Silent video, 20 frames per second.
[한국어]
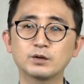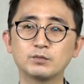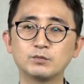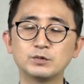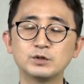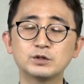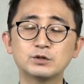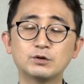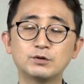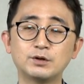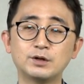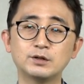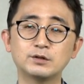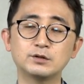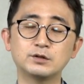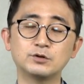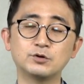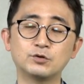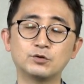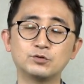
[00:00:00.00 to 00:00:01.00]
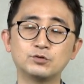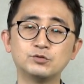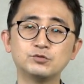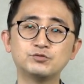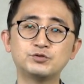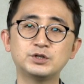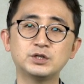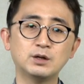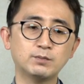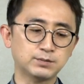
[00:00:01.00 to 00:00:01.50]
인터넷 여론을
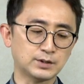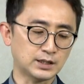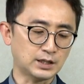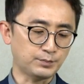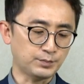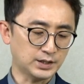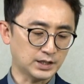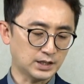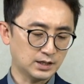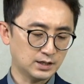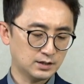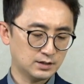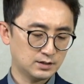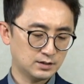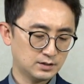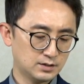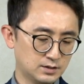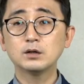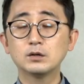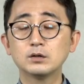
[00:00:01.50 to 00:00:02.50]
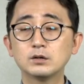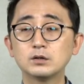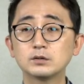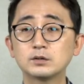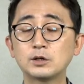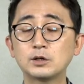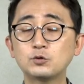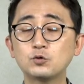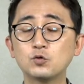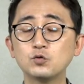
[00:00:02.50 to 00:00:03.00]
뒤덮게 됩니다.
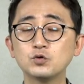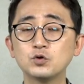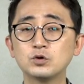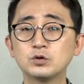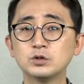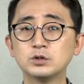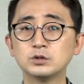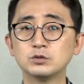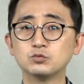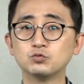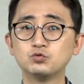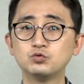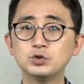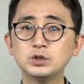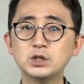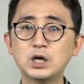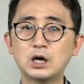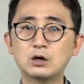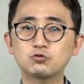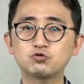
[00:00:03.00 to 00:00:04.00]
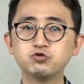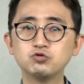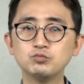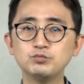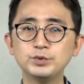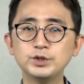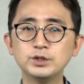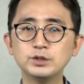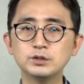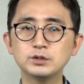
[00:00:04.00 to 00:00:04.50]
대통령은 우리가
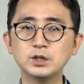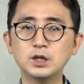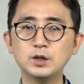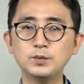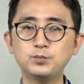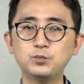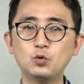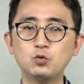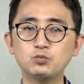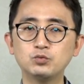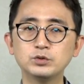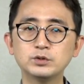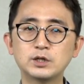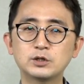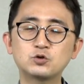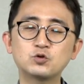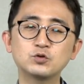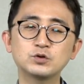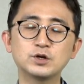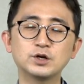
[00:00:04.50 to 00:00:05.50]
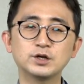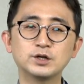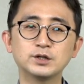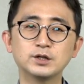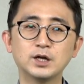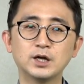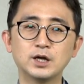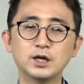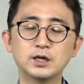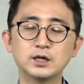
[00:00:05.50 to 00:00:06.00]
국민들이 뽑은
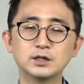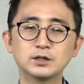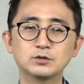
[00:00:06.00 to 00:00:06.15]
대통령인데